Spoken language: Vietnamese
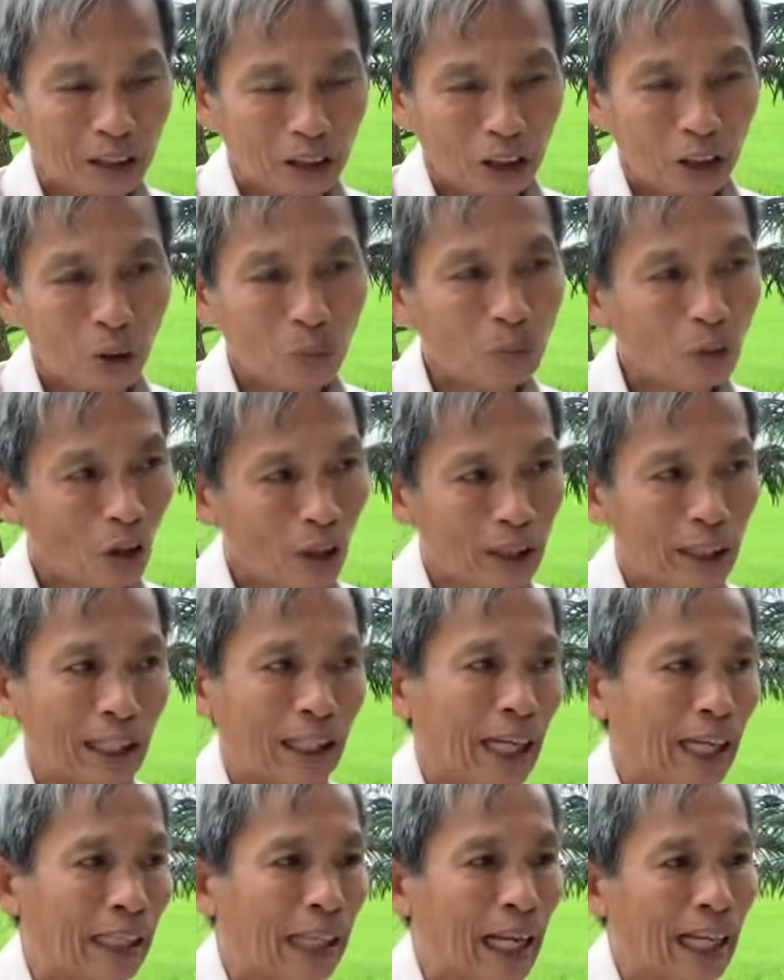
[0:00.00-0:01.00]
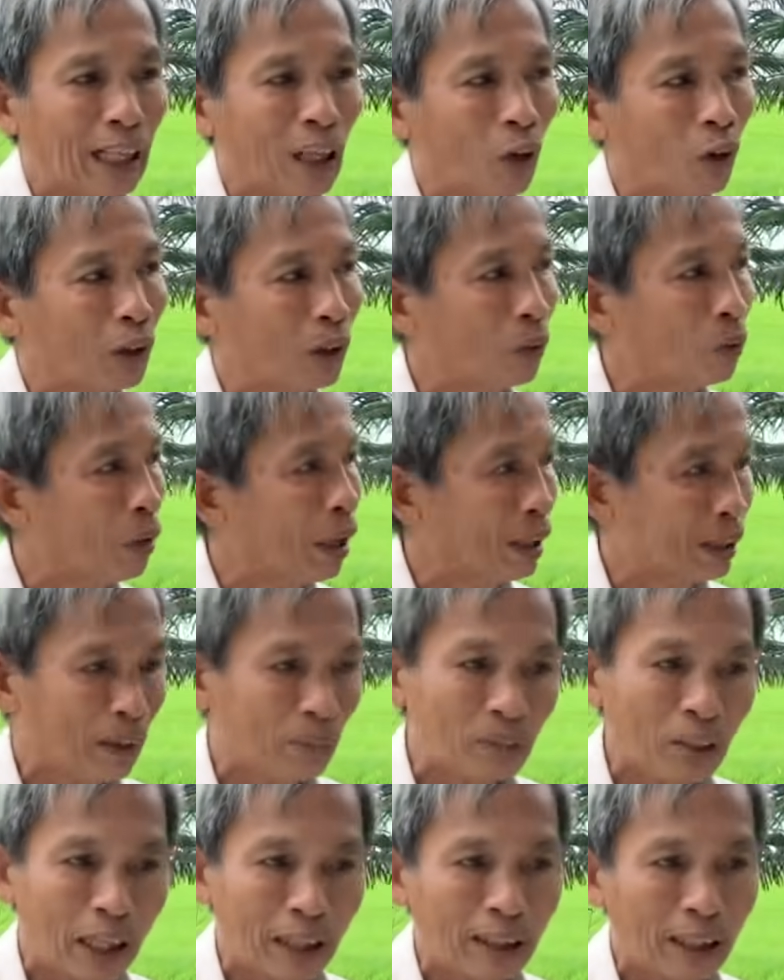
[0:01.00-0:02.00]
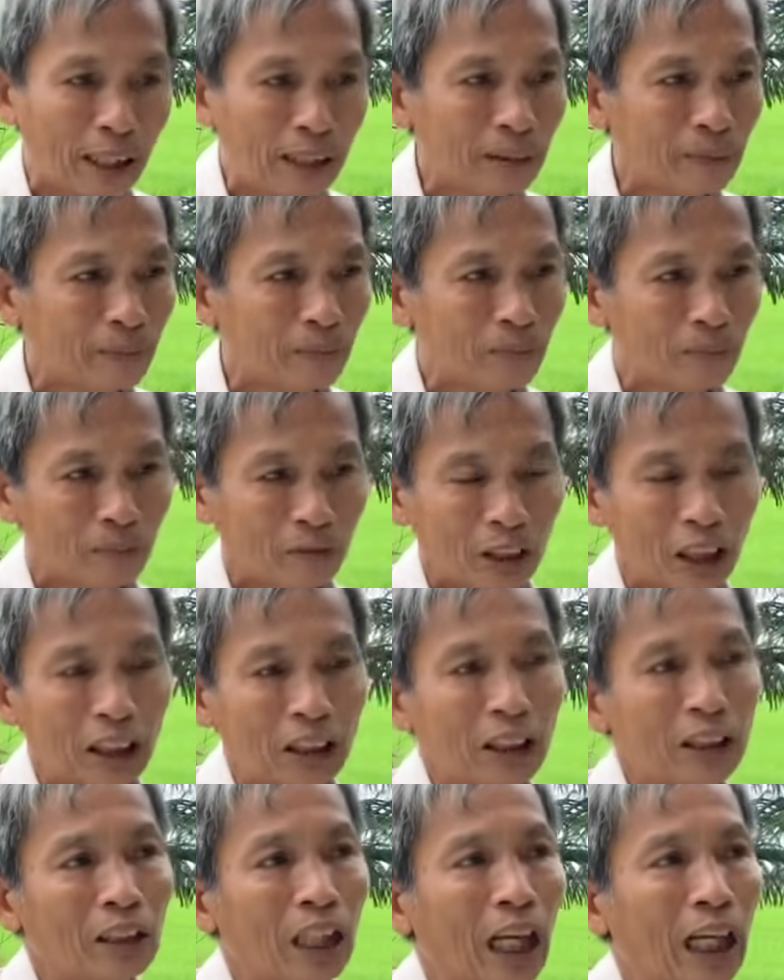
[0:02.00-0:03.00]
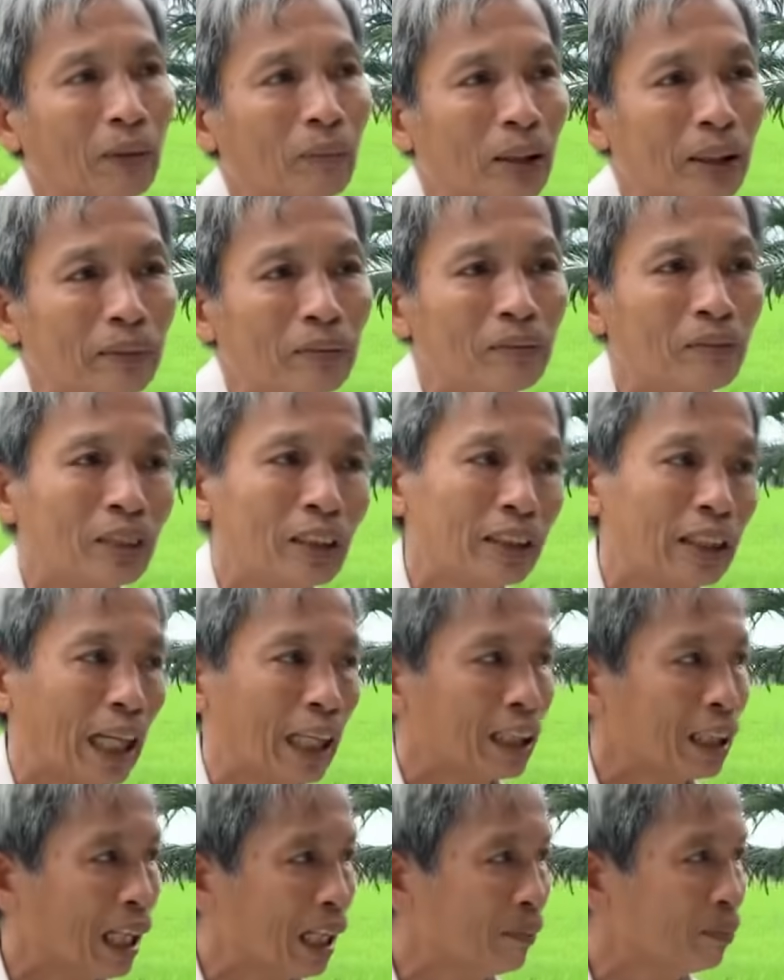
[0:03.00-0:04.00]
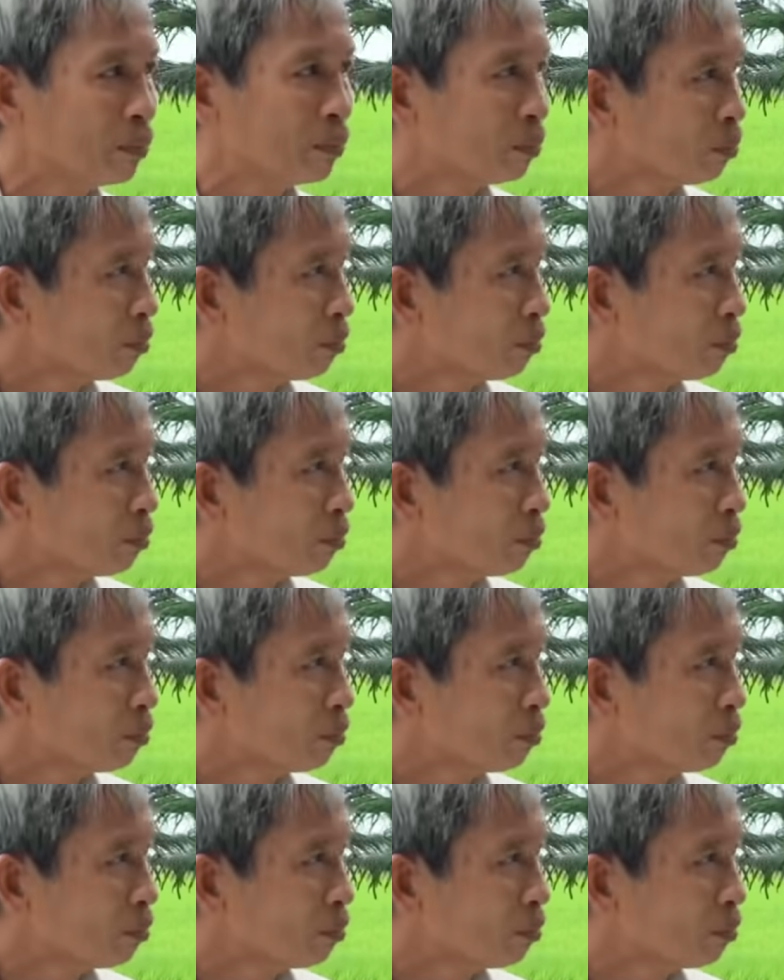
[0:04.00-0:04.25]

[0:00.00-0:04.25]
lúc đó là ngày đại hội long hoa sắp tới rồi thì đức thầy mới như dạy thêm